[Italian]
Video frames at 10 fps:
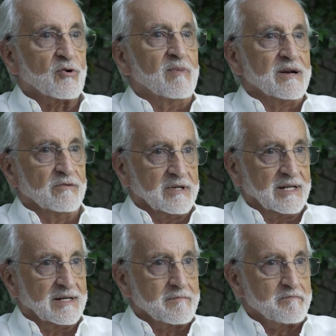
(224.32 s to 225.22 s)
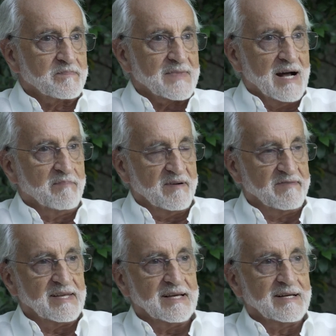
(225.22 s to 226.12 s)
Romanoni a
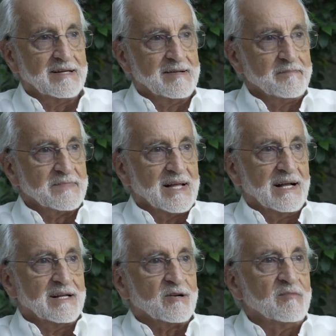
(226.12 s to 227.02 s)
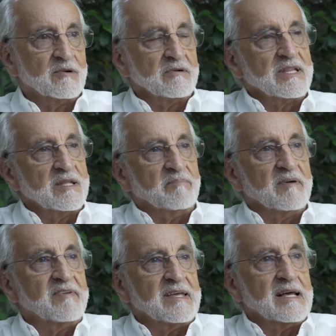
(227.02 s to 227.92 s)
Pavia. Alla Romanoni di
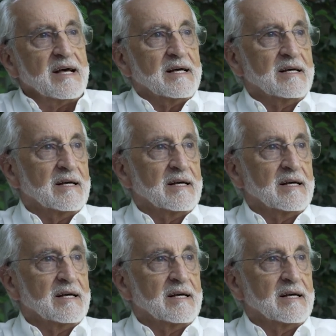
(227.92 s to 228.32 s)
Pavia